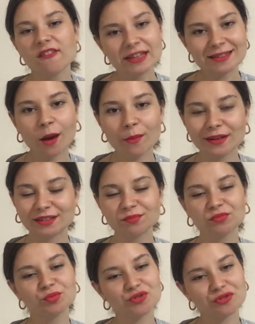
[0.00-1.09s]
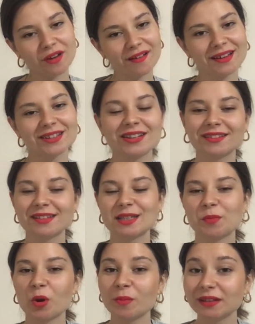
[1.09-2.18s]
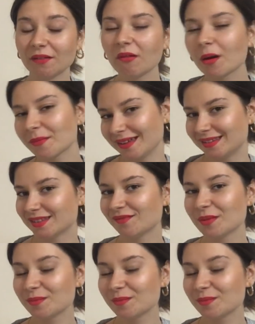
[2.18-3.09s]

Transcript: Ve sabrettim. Bir buçuk ay aynı şekilde sporuma devam ettim.